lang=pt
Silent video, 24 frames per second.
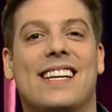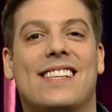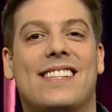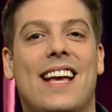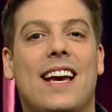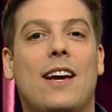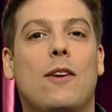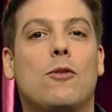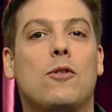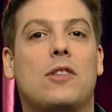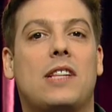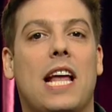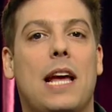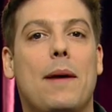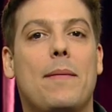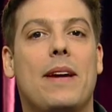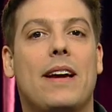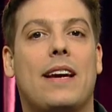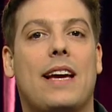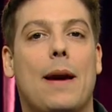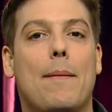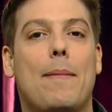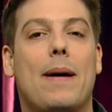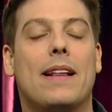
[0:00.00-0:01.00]
até que o
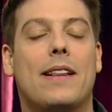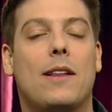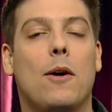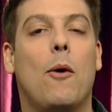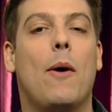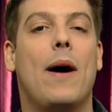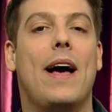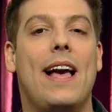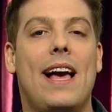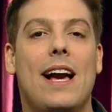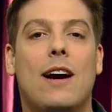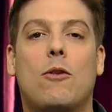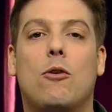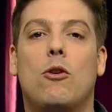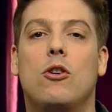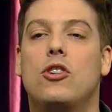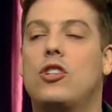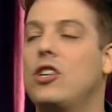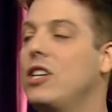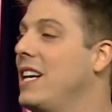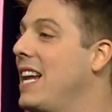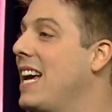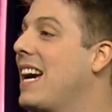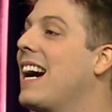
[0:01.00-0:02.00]
Temer quer bater o
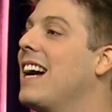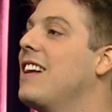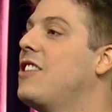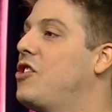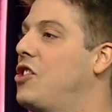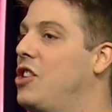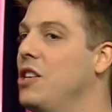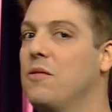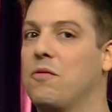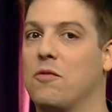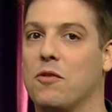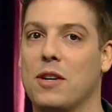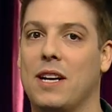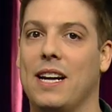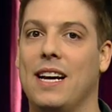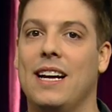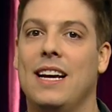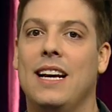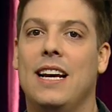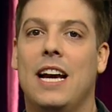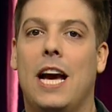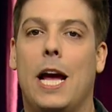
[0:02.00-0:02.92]
recorde negativo, né?